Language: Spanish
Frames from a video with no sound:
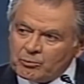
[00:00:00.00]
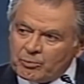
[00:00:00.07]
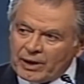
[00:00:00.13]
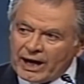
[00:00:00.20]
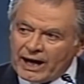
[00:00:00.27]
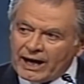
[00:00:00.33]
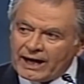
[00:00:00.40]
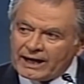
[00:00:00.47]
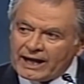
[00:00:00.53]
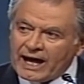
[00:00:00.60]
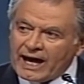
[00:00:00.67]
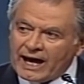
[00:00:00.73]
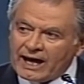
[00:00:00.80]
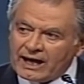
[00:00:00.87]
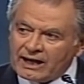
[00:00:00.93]

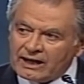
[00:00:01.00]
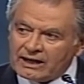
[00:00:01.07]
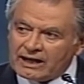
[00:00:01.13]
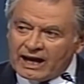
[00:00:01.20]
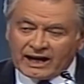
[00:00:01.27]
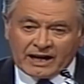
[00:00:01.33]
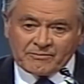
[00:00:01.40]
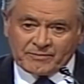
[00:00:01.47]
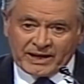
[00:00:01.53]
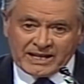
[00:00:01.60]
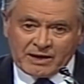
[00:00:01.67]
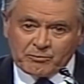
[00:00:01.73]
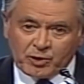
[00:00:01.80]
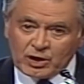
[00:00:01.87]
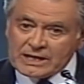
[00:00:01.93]
para las
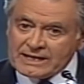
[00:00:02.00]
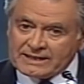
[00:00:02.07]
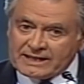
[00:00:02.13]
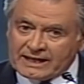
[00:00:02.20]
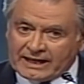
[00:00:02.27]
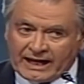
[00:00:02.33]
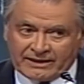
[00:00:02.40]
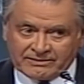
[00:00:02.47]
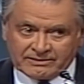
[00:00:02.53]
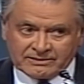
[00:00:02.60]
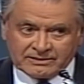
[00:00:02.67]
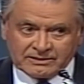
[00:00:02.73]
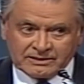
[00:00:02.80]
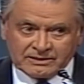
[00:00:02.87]
campañas políticas.